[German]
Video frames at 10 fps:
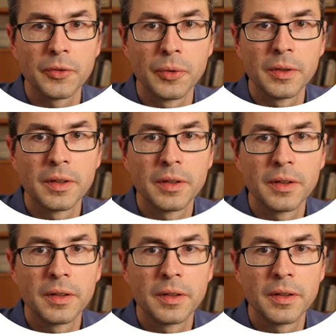0,
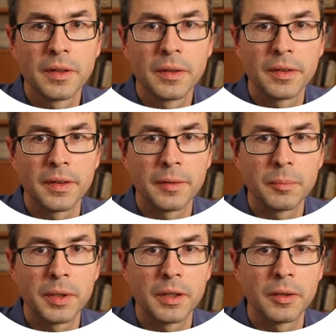
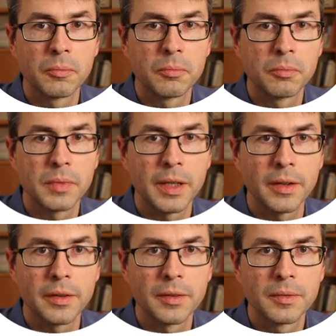then p
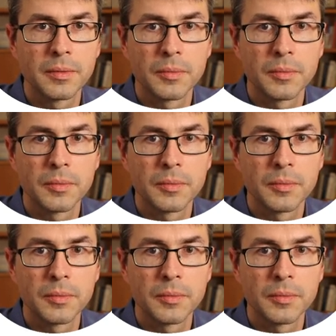end.